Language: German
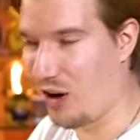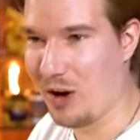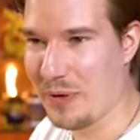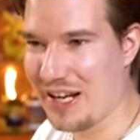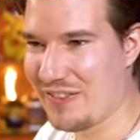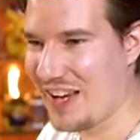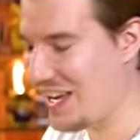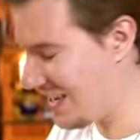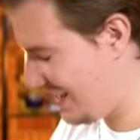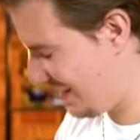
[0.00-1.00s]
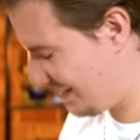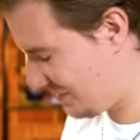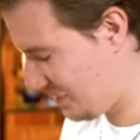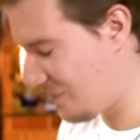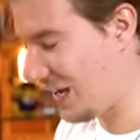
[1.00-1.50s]
Oh, BLW.
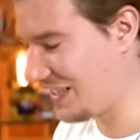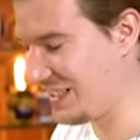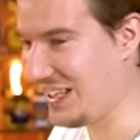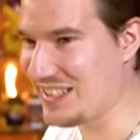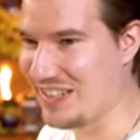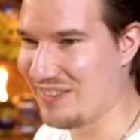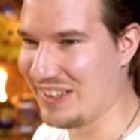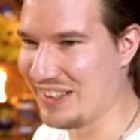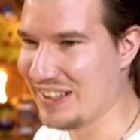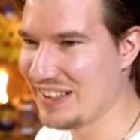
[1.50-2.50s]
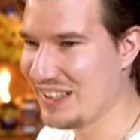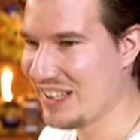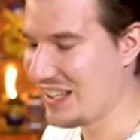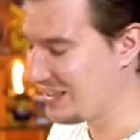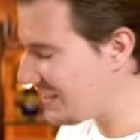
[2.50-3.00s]
Das gute Elite haben wir hier.
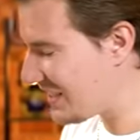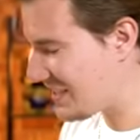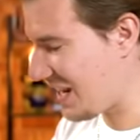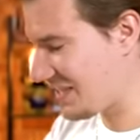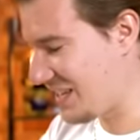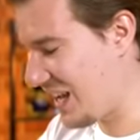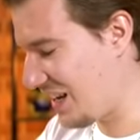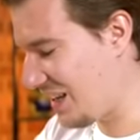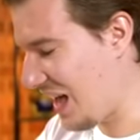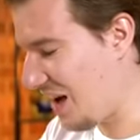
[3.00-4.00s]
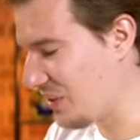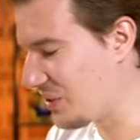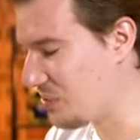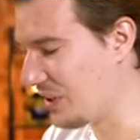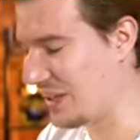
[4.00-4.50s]
Nicht die stärkste Karte, aber eine
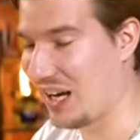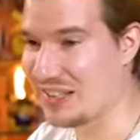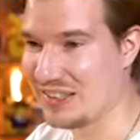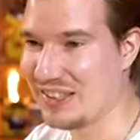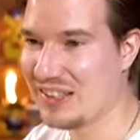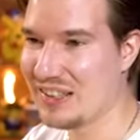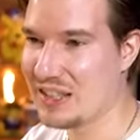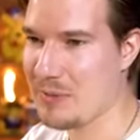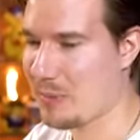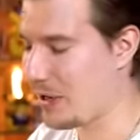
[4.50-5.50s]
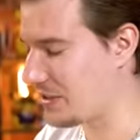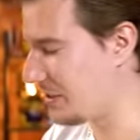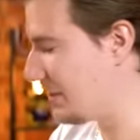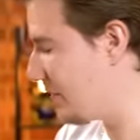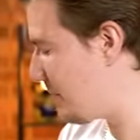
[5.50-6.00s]
coole Karte. Ich mag
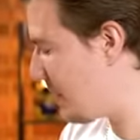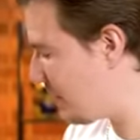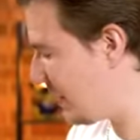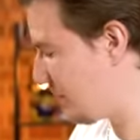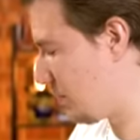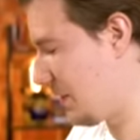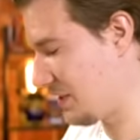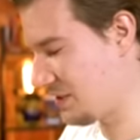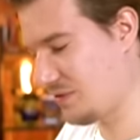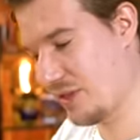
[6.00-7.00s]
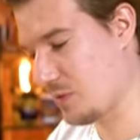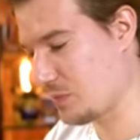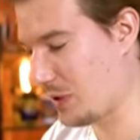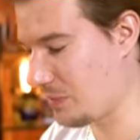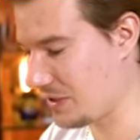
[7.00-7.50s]
Maritelit, war mein Playthrough im ersten,
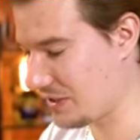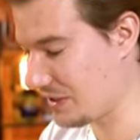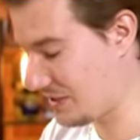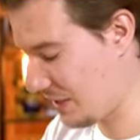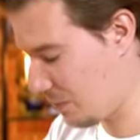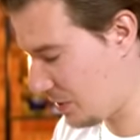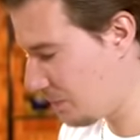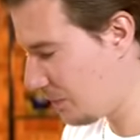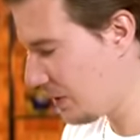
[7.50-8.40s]
dementsprechend bin ich da sehr, sehr happy.